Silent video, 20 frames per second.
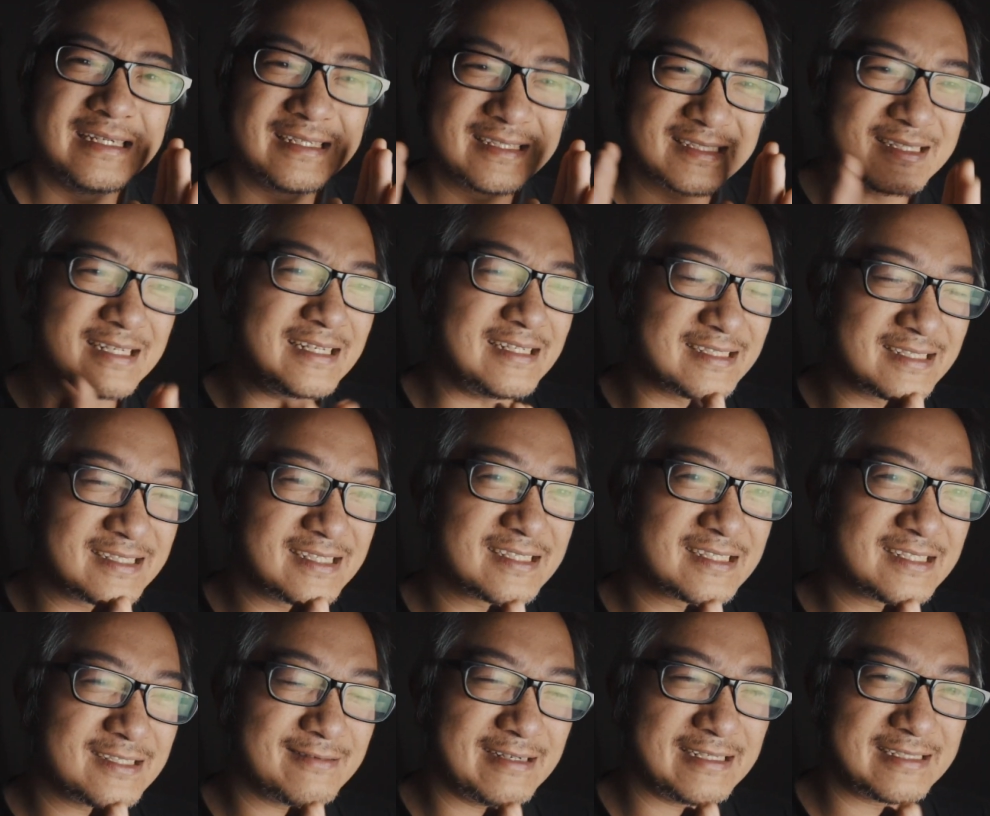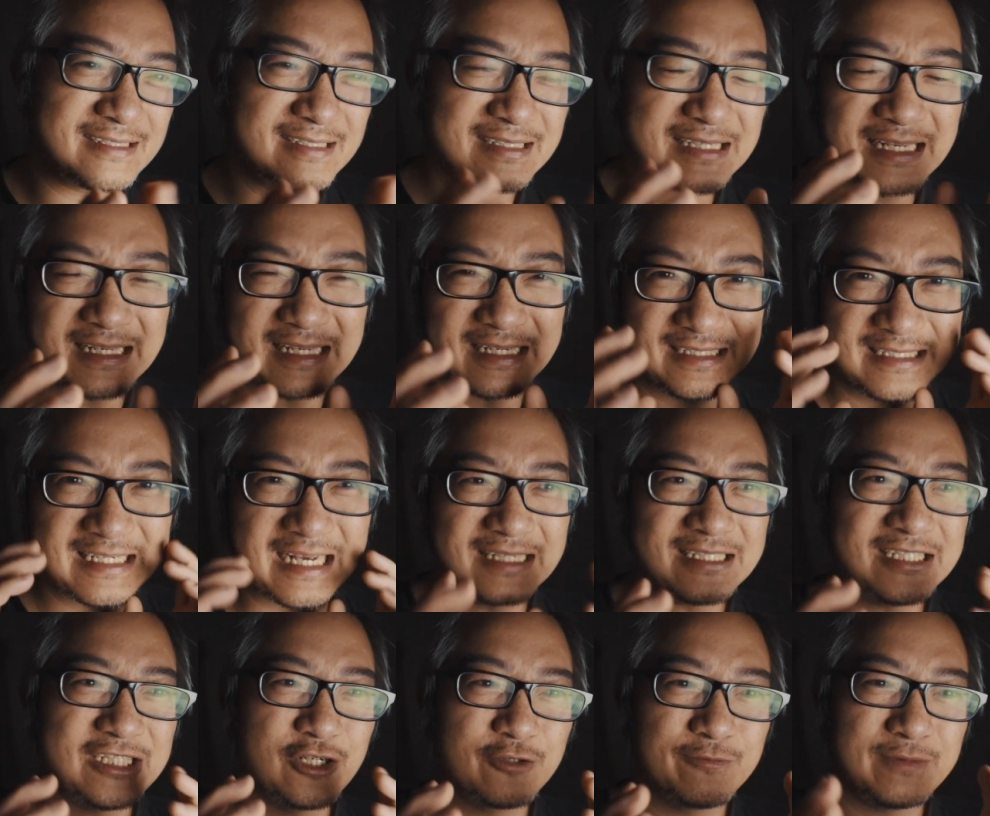摄影师的思维是站在
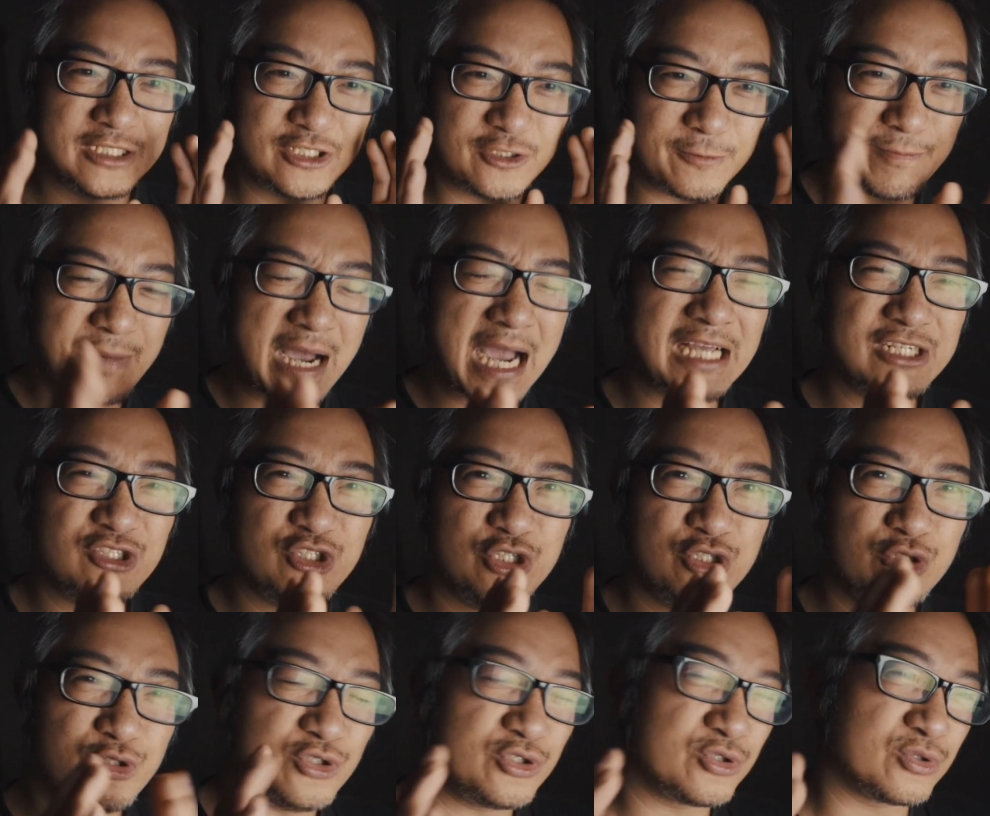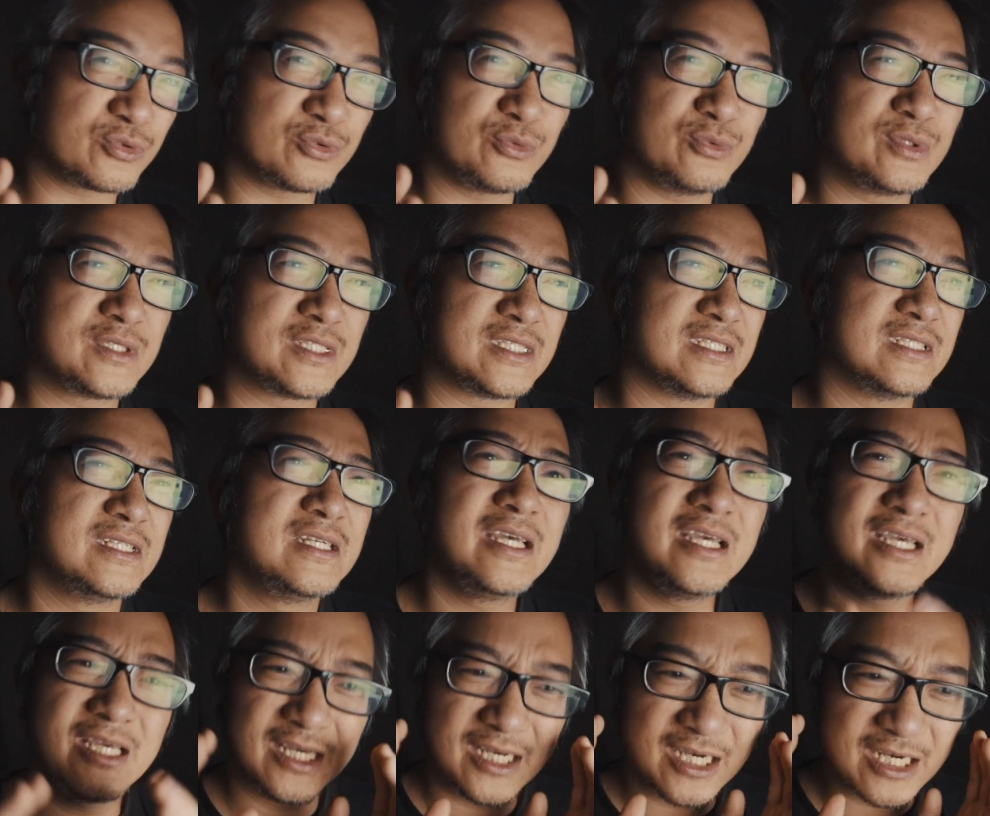相机后面去拍去叙述故事，
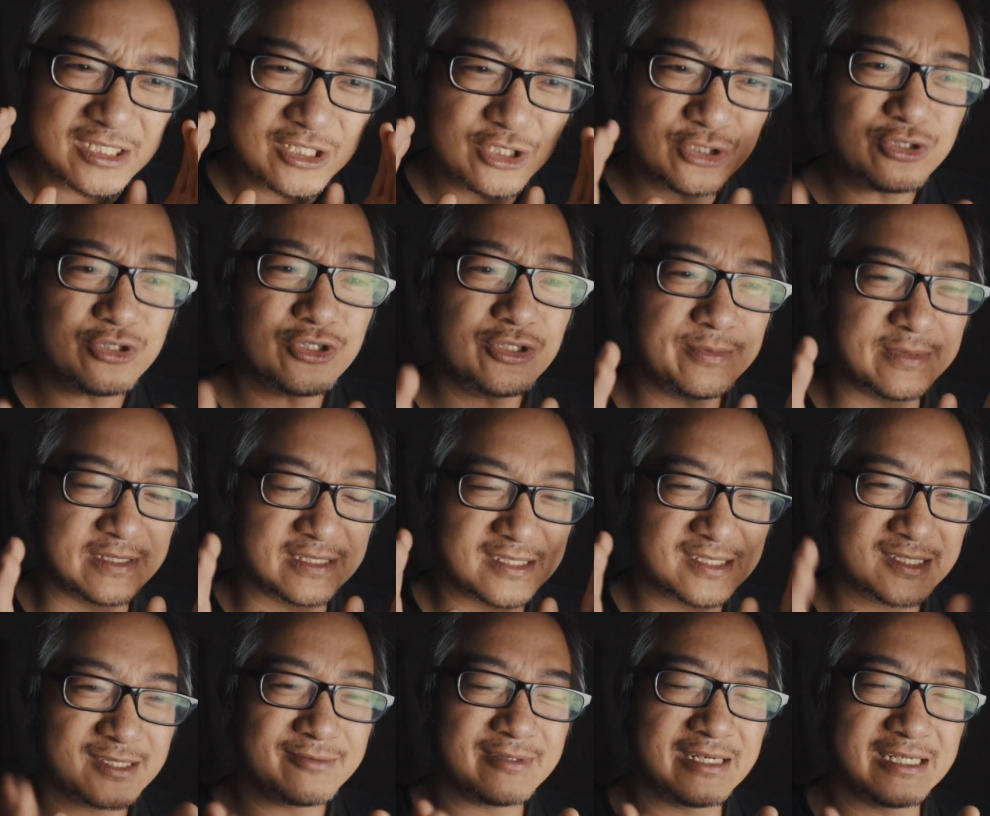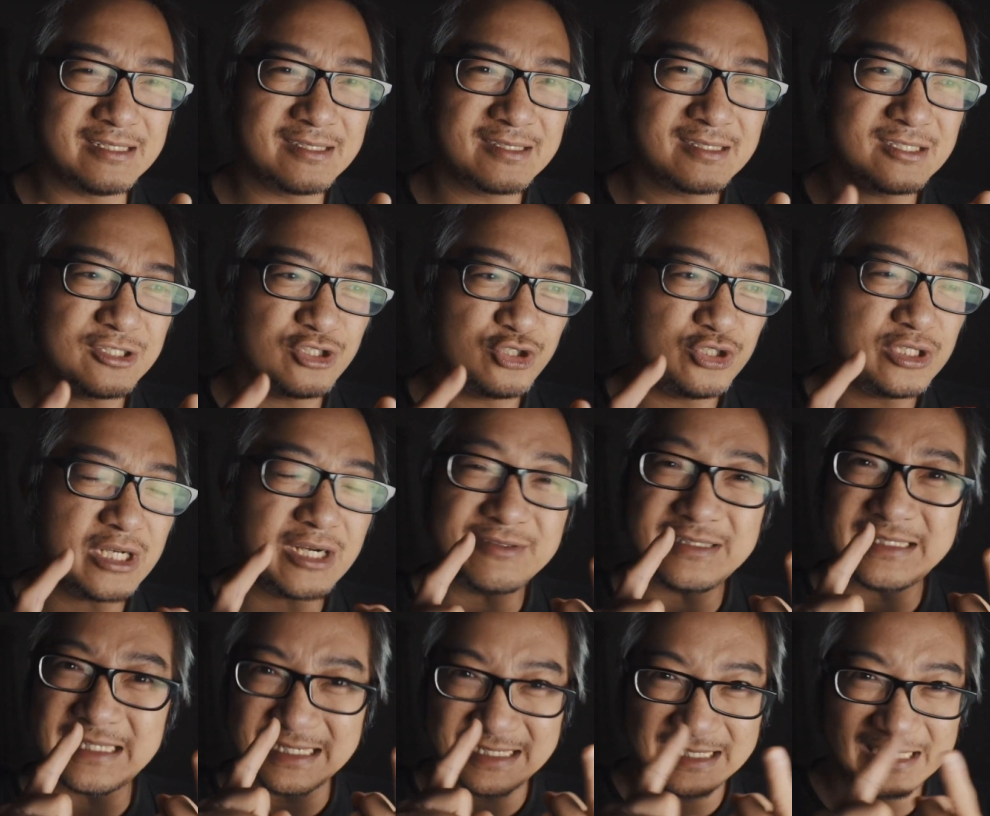而 YouTube 的思维是需要
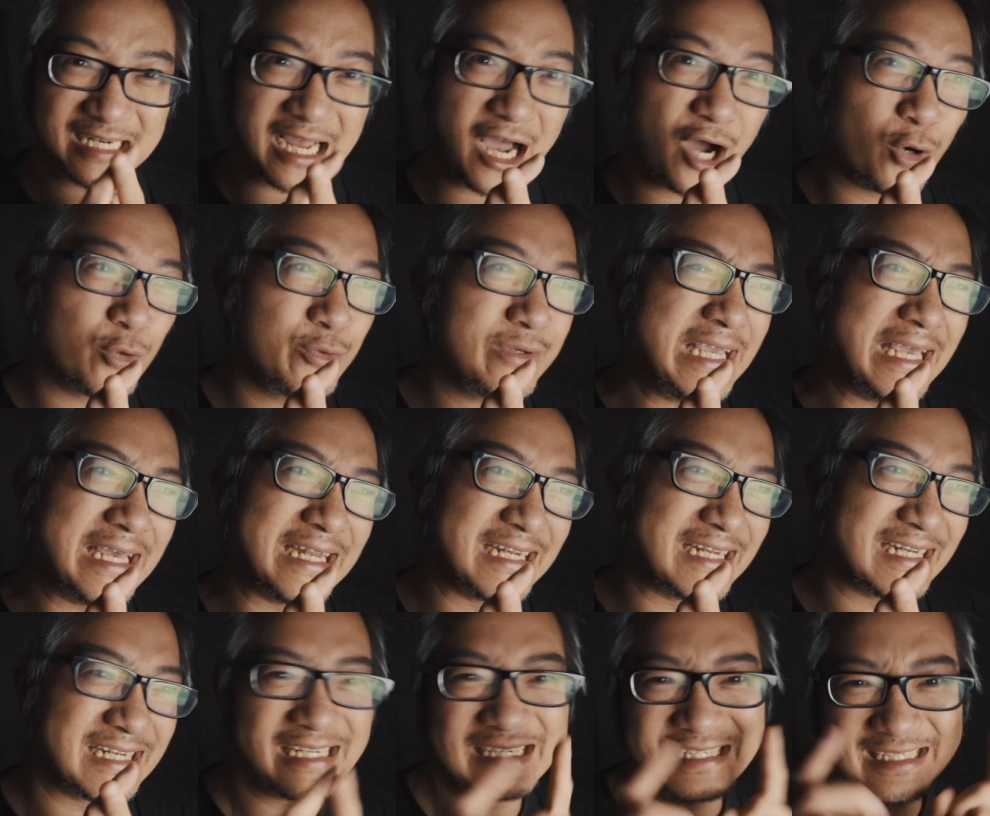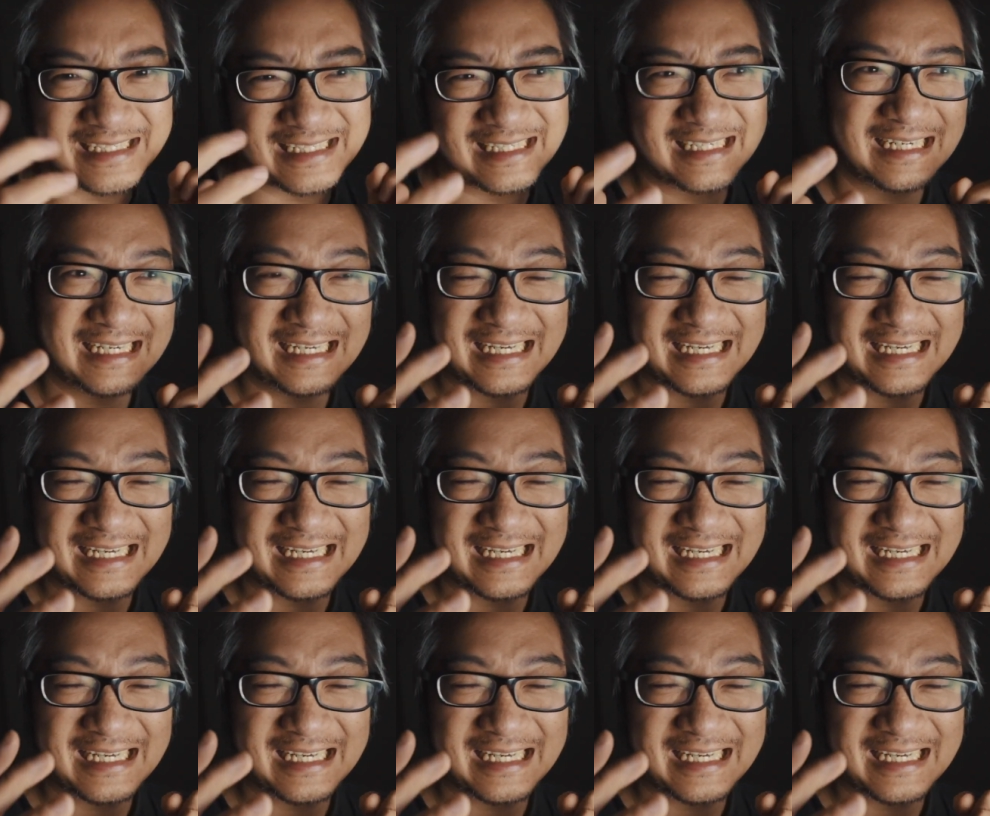一点导演的。